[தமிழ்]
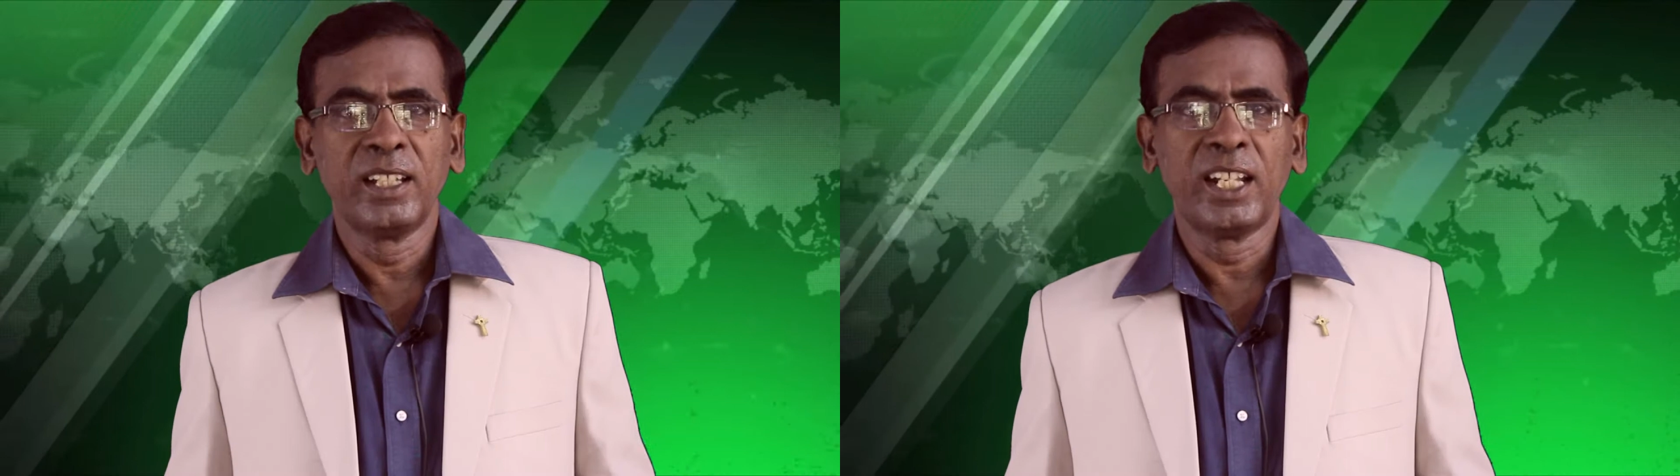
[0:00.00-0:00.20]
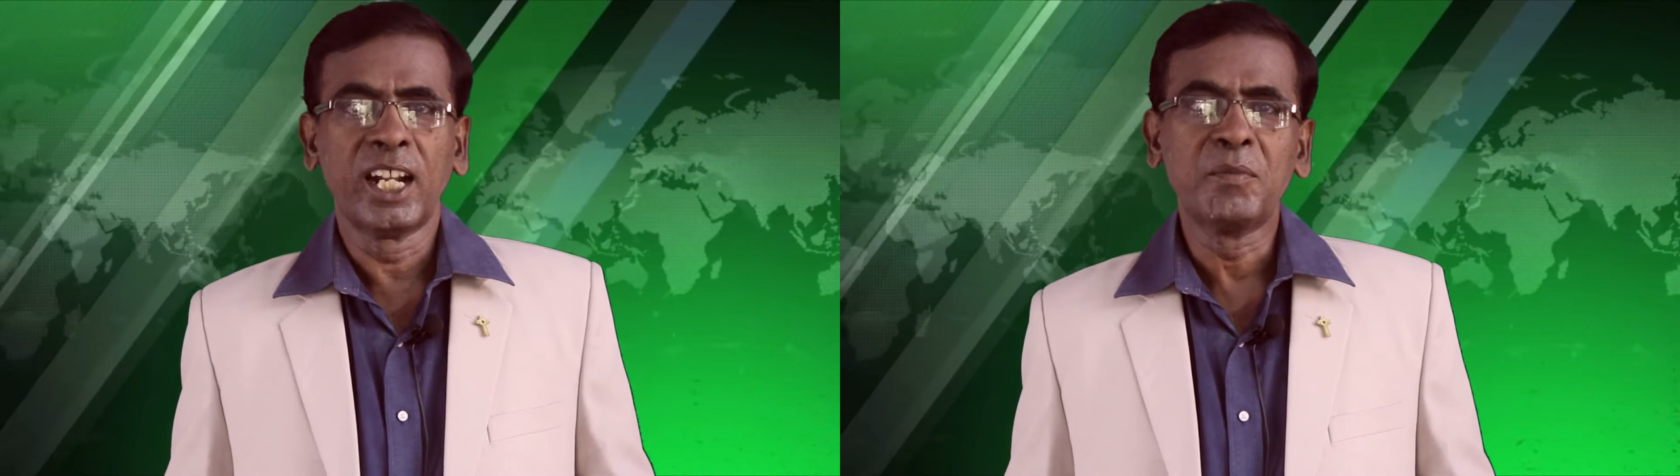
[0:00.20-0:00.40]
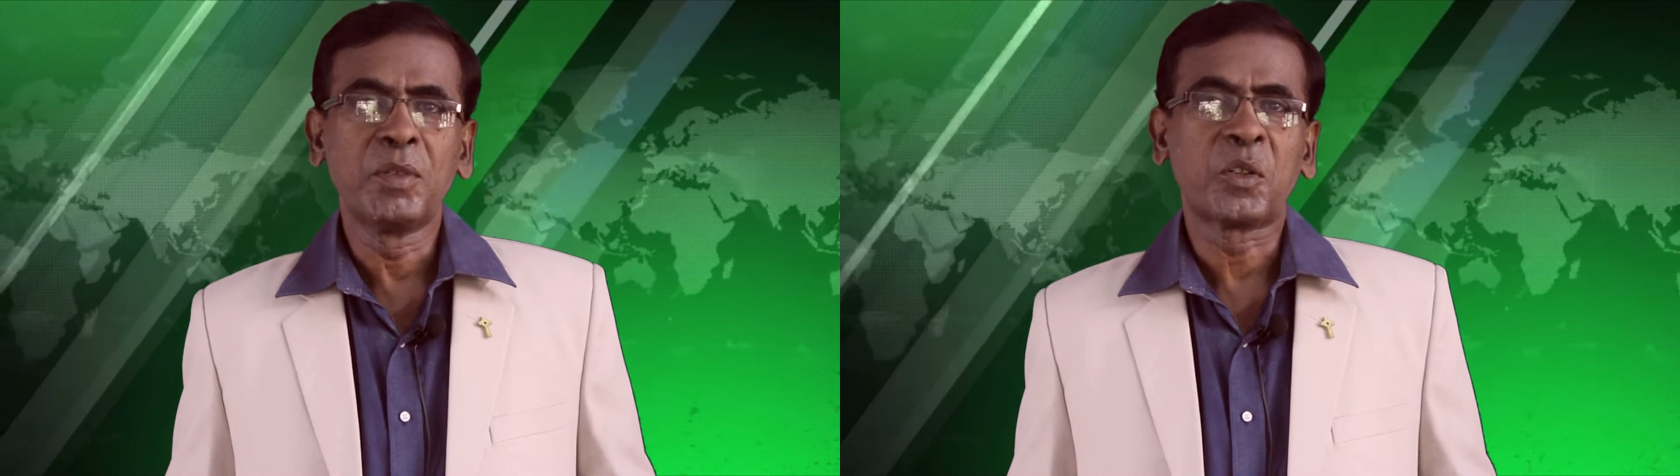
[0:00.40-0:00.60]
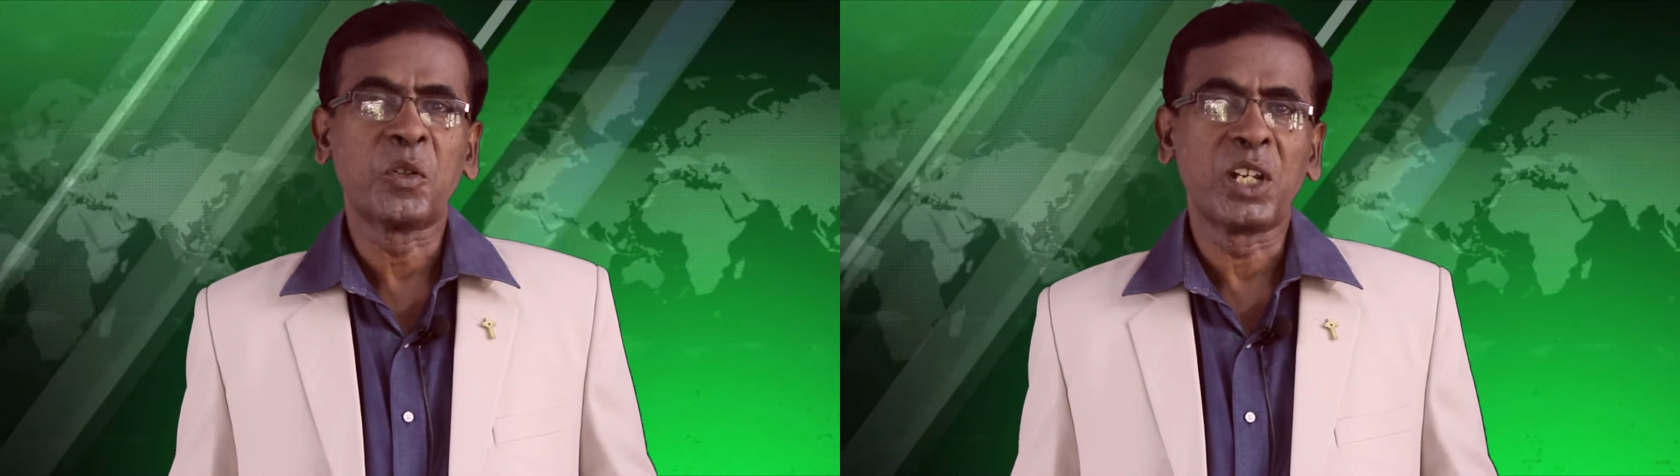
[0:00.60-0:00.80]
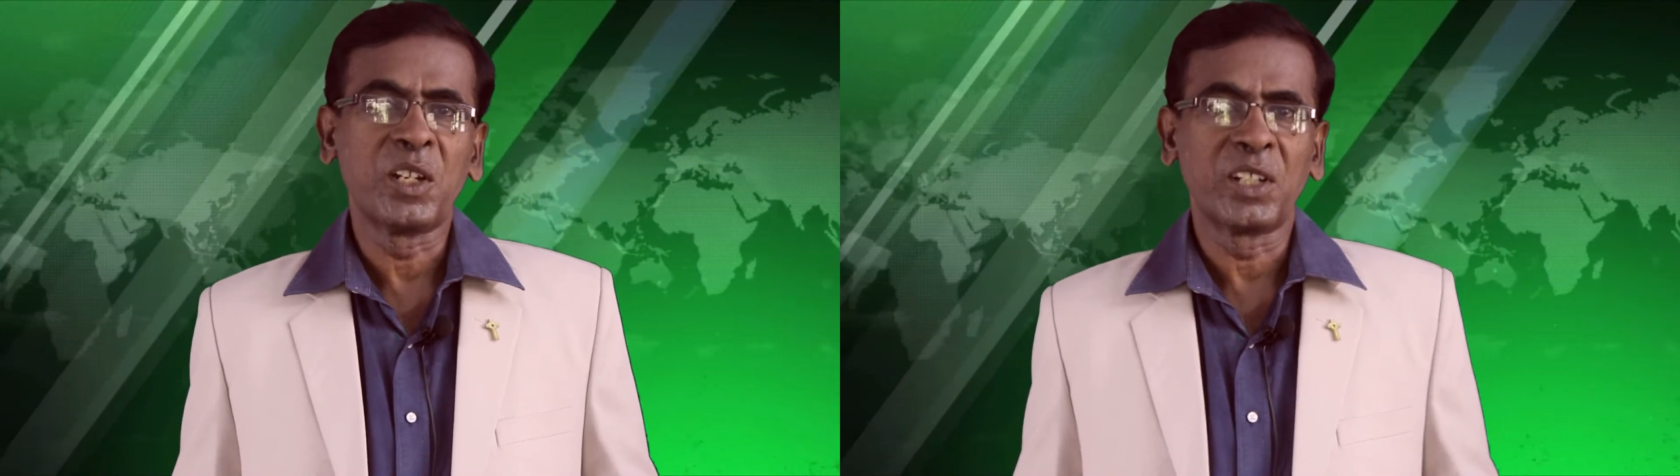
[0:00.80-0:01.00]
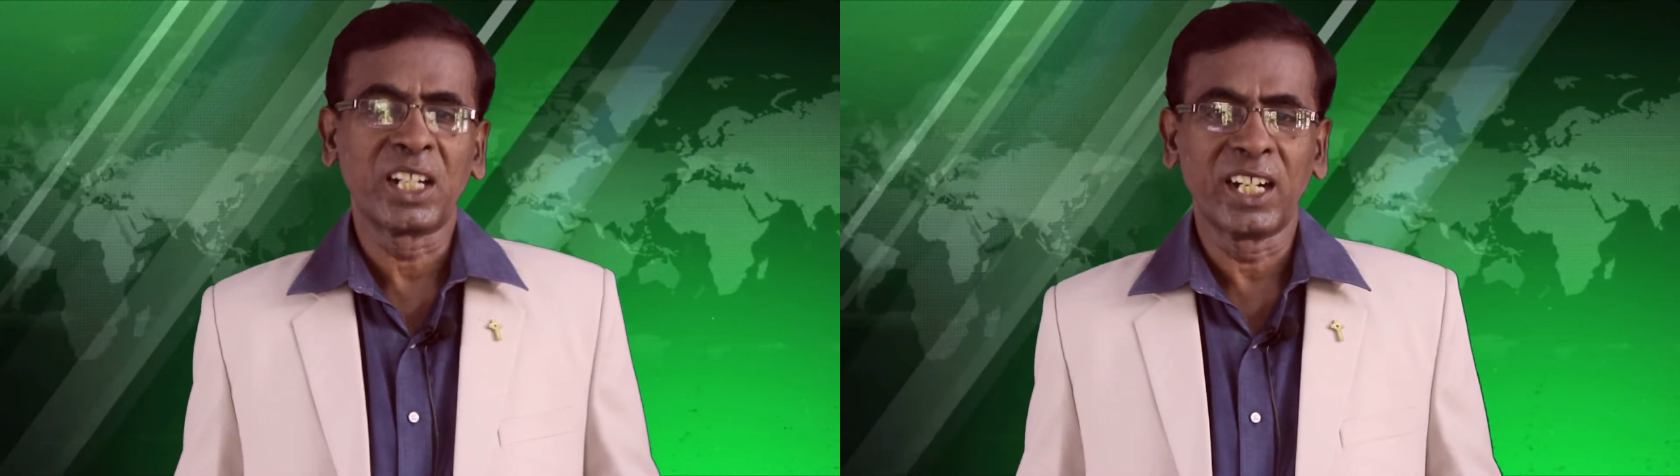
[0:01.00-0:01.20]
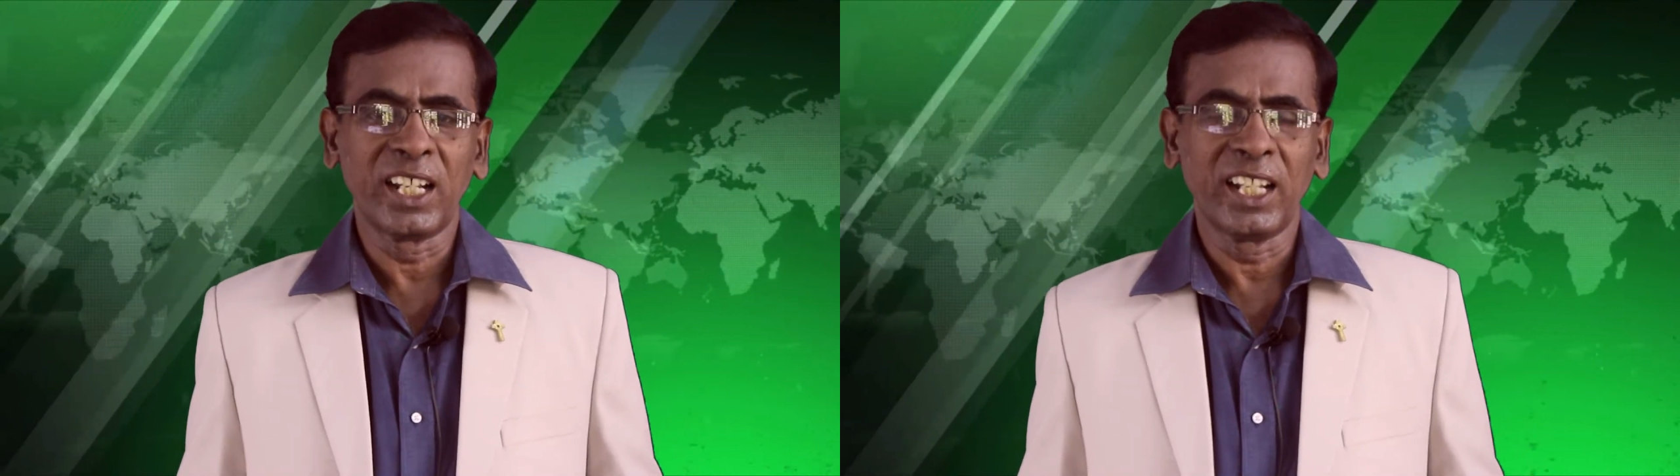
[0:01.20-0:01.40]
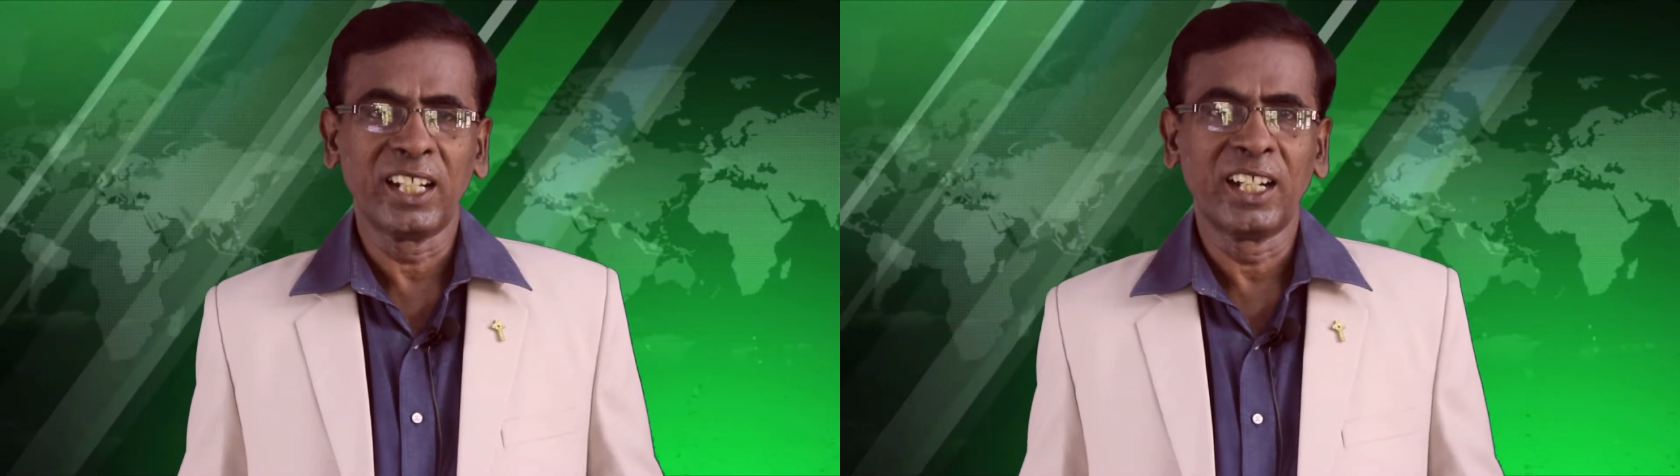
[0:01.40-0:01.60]
என்
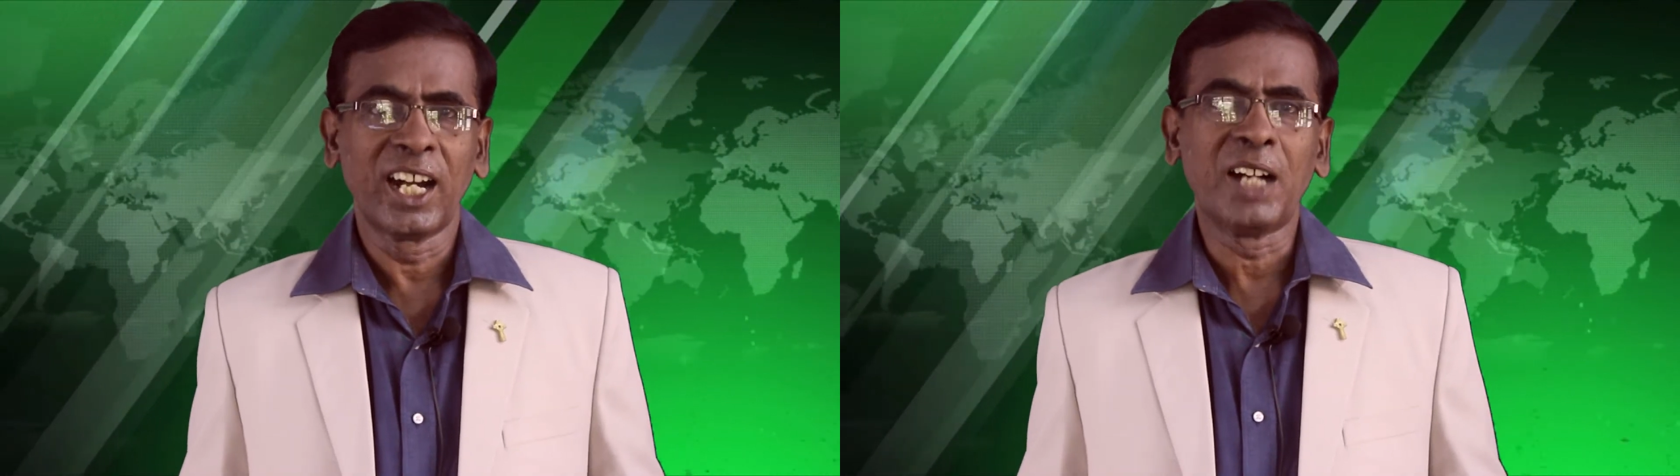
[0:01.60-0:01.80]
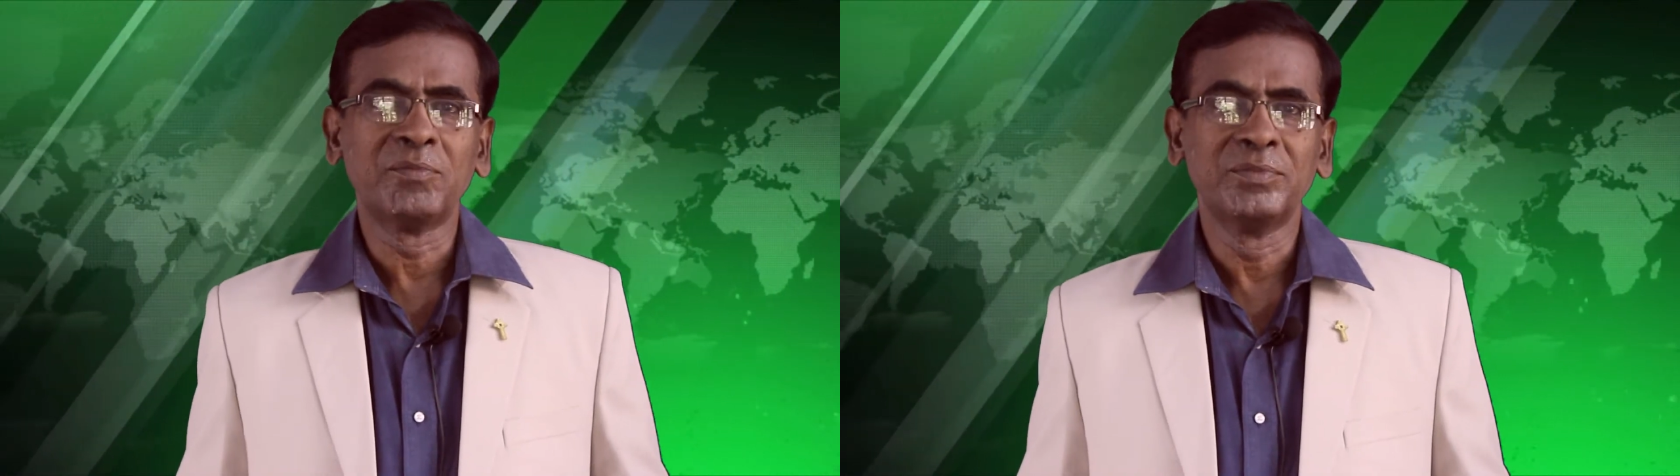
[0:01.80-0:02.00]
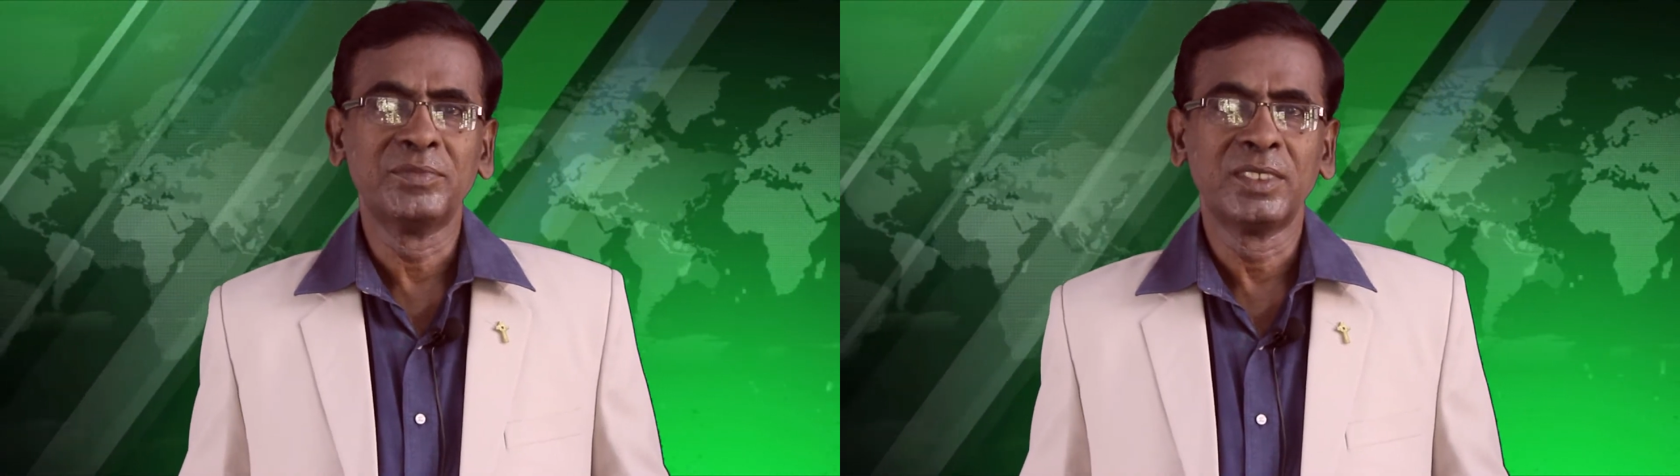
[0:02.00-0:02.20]
அன்புக்குரியவர்களே ஆம்